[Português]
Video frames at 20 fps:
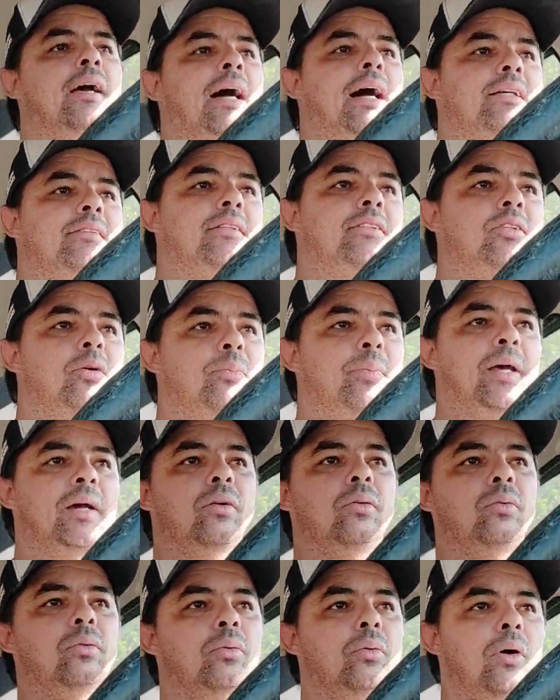às vezes eu
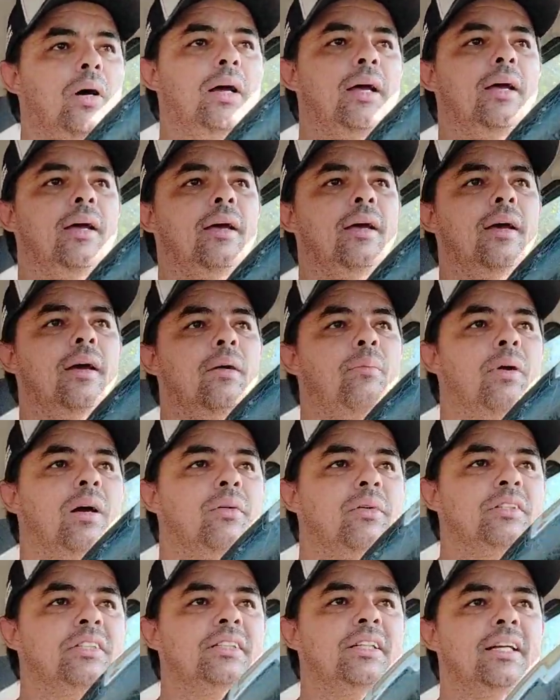pego é, uma
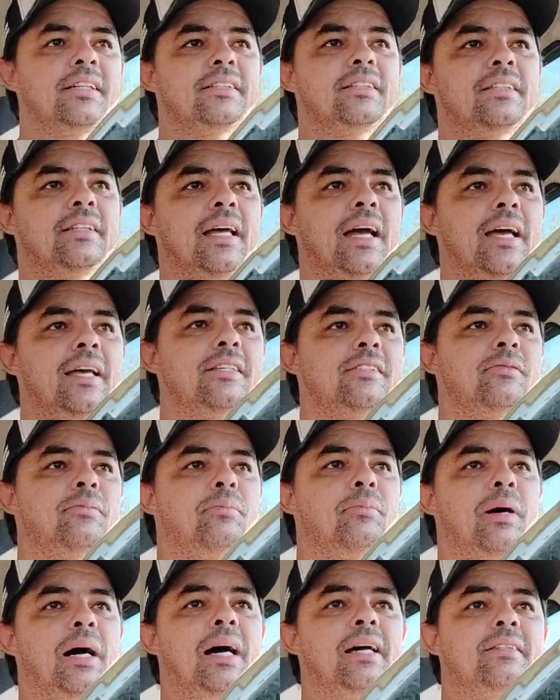quantidade de 10
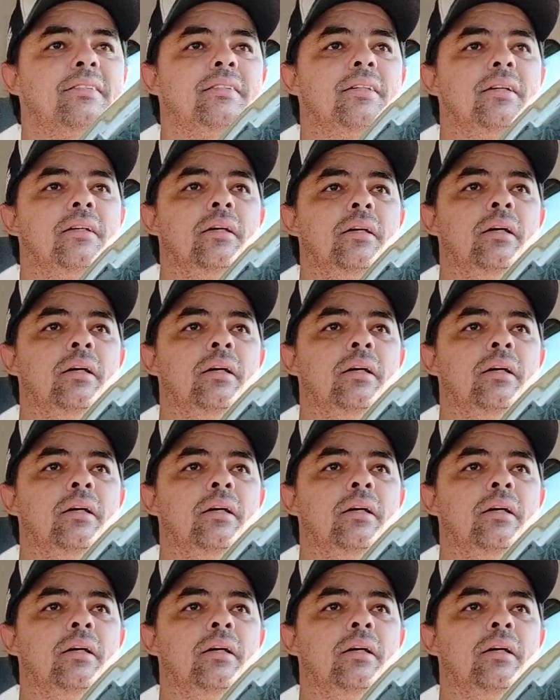massa,